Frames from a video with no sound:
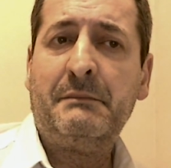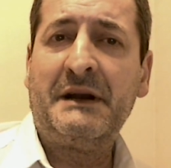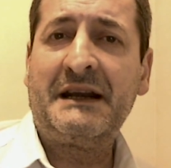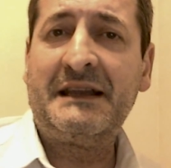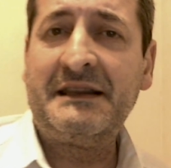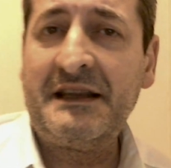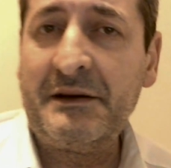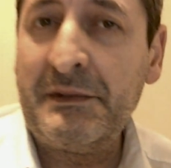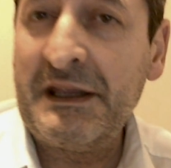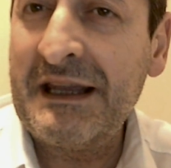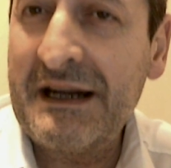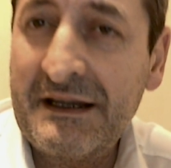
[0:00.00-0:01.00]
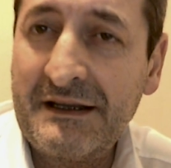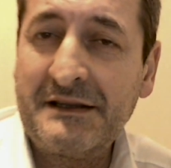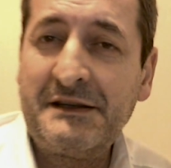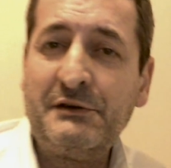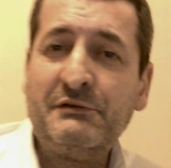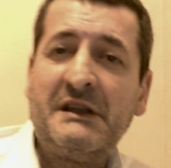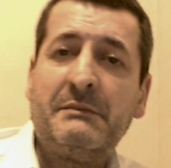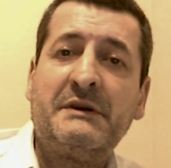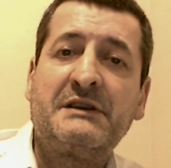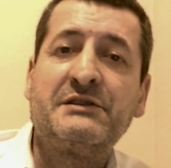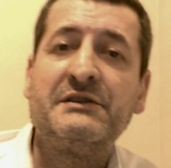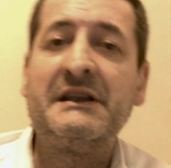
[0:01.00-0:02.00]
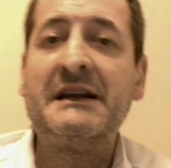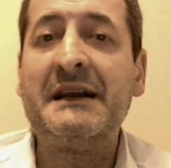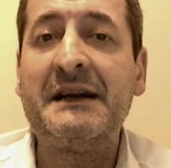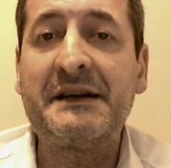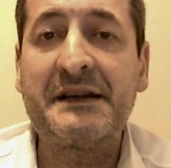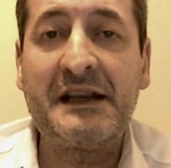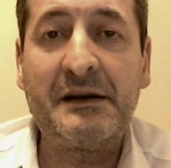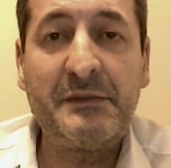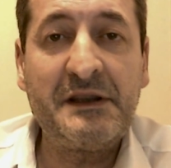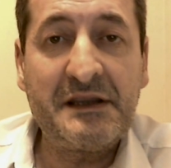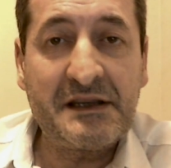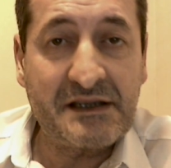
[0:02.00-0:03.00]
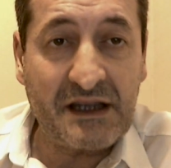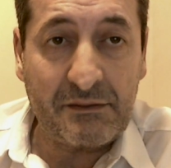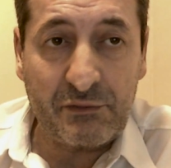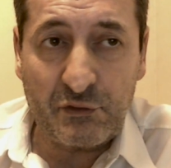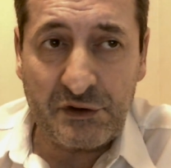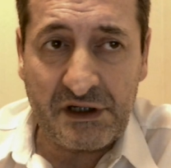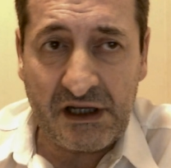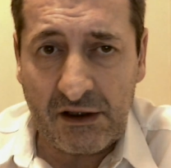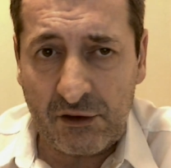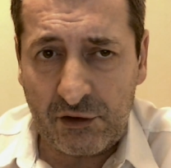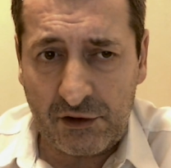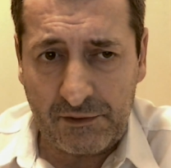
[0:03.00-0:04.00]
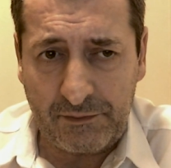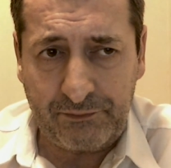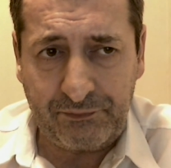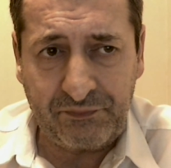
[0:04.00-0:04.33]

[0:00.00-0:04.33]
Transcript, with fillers: para determinar si una persona realmente es sapucida o no.